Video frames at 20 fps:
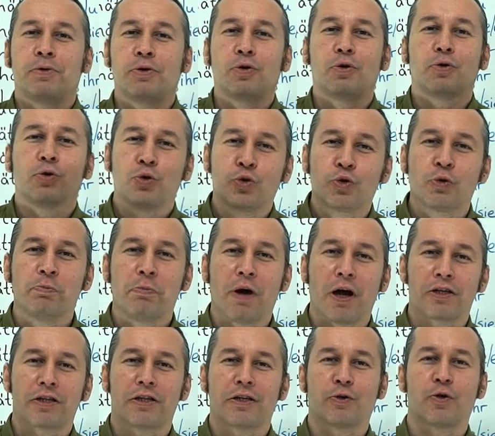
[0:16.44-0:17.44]
bu uzun
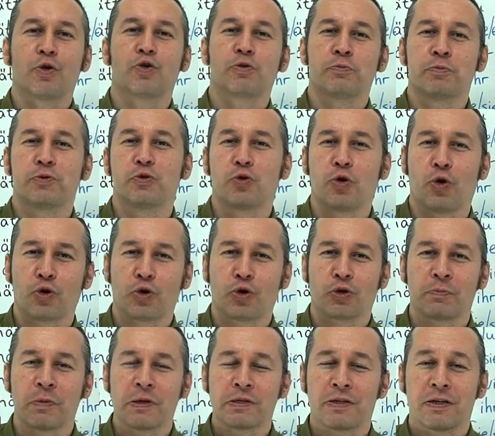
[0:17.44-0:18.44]
başlık gözümüzü
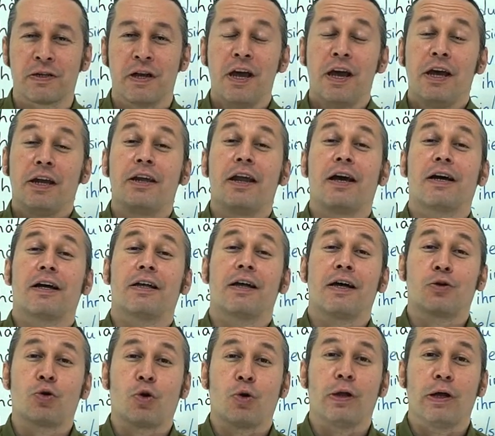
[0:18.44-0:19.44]
korkutmasın. Ne
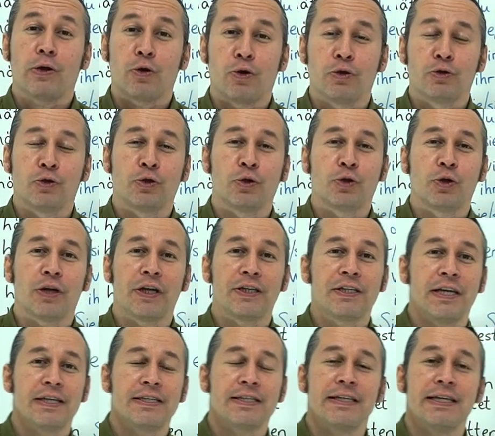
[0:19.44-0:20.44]
kadar kolay olduğunu
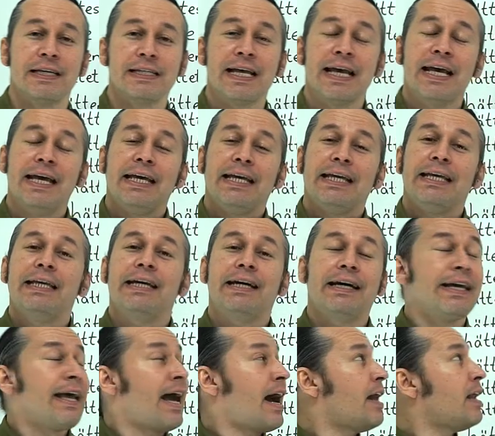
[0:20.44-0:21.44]
göreceksiniz.
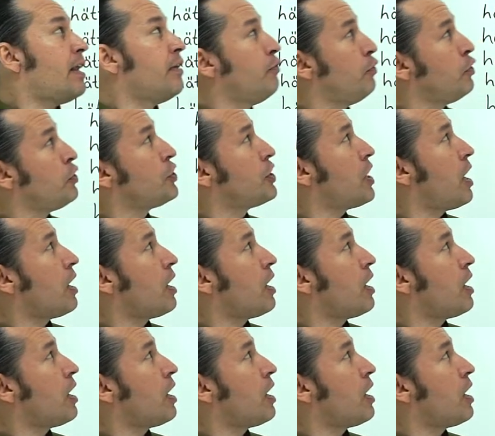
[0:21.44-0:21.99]
Irreale Wünsche